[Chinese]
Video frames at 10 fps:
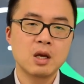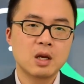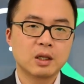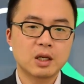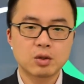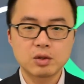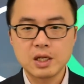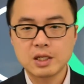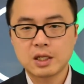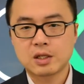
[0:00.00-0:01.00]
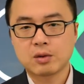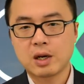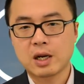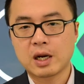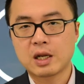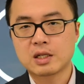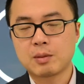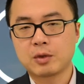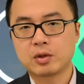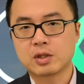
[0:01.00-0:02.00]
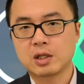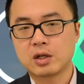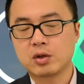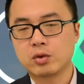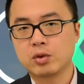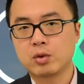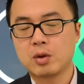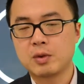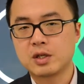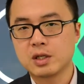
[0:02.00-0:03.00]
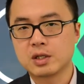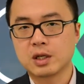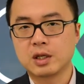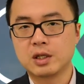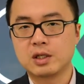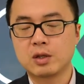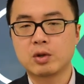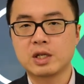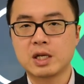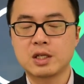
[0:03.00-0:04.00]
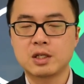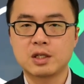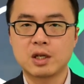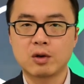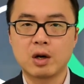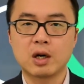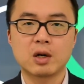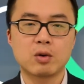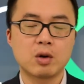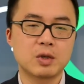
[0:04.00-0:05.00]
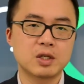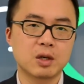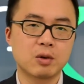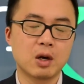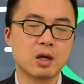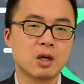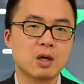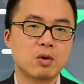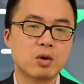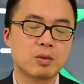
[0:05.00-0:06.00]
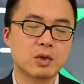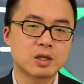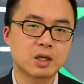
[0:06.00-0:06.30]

那从现在的情况来看呢，咱们都知道，由于货币政策以及国家经济情况和货币情况，呃，这